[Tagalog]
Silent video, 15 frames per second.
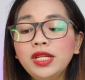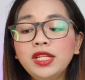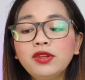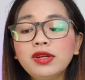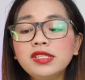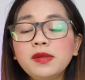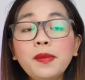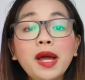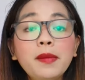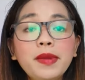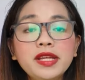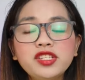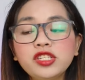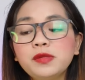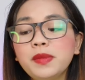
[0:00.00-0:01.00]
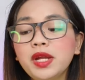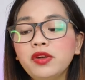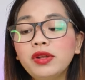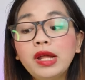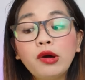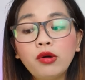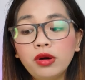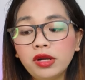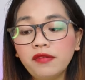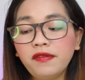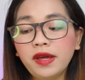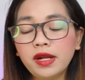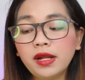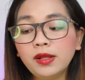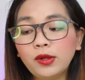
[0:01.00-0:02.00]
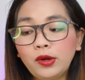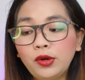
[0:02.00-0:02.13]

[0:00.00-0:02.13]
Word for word: dito kasi mga beses meron akong referral